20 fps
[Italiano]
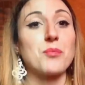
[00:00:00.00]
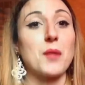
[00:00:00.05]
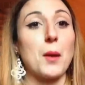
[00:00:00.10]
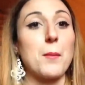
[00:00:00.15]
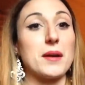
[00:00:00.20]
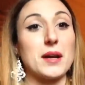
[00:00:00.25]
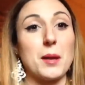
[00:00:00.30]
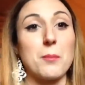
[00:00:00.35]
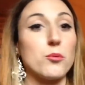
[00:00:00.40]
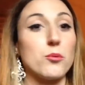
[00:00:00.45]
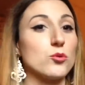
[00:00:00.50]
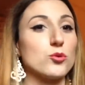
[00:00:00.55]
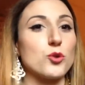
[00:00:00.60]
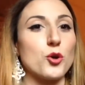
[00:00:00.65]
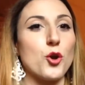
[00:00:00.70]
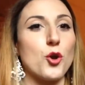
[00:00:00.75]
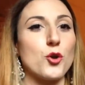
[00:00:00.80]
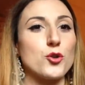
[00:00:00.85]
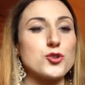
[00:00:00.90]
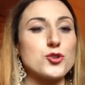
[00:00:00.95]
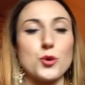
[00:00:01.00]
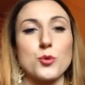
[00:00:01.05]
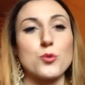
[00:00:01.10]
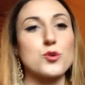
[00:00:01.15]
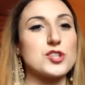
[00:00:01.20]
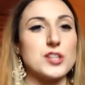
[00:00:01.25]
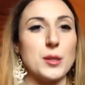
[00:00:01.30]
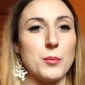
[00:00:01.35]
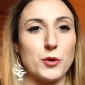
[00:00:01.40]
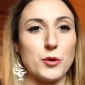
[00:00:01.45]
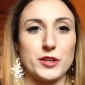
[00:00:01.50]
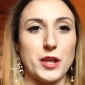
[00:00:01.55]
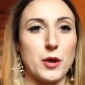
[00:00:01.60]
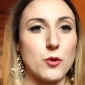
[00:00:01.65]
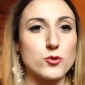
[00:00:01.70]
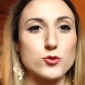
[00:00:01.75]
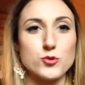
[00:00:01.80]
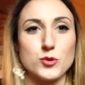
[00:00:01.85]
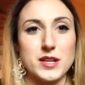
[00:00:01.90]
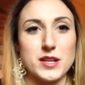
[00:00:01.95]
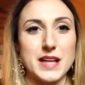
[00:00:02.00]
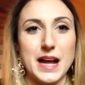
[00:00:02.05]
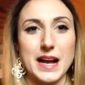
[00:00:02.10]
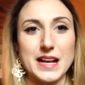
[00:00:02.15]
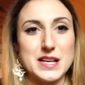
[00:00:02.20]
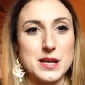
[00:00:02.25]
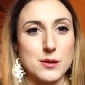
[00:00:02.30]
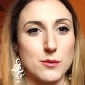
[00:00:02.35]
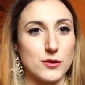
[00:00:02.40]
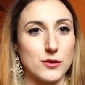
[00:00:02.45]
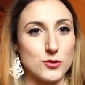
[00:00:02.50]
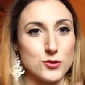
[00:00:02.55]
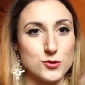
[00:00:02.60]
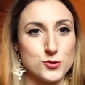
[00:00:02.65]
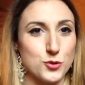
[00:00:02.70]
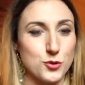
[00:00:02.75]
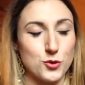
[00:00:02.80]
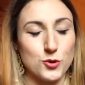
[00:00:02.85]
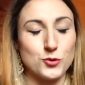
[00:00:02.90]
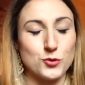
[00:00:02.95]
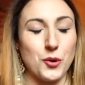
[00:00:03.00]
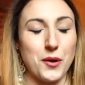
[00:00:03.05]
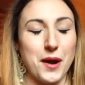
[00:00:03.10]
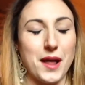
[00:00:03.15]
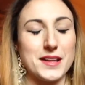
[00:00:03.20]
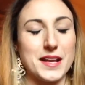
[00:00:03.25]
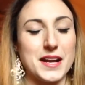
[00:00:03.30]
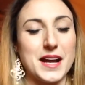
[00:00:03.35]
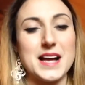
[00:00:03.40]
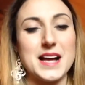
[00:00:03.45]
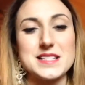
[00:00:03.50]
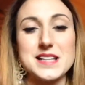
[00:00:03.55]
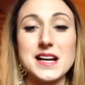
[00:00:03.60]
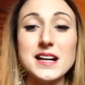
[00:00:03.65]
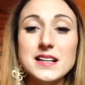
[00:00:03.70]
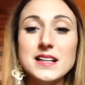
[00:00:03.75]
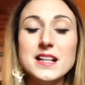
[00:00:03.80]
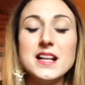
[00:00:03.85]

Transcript: perché appunto non sono riuscita a portarlo giù in Italia quando sono tornata a casa.